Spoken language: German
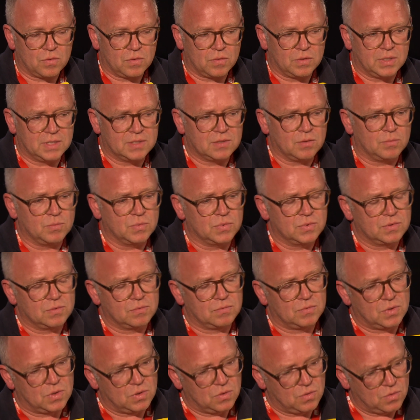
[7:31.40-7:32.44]
Und jetzt, um es
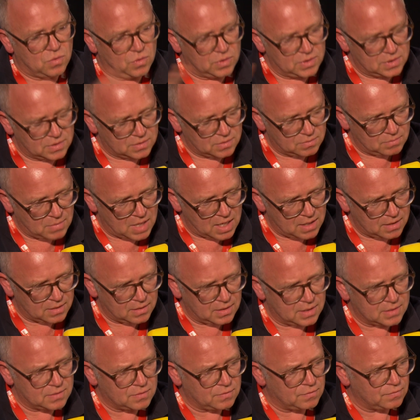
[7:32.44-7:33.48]
kurz zu
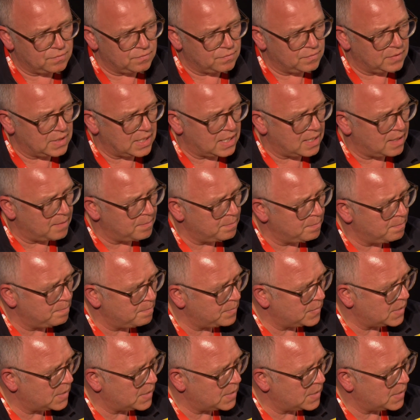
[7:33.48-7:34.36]
machen, also wir haben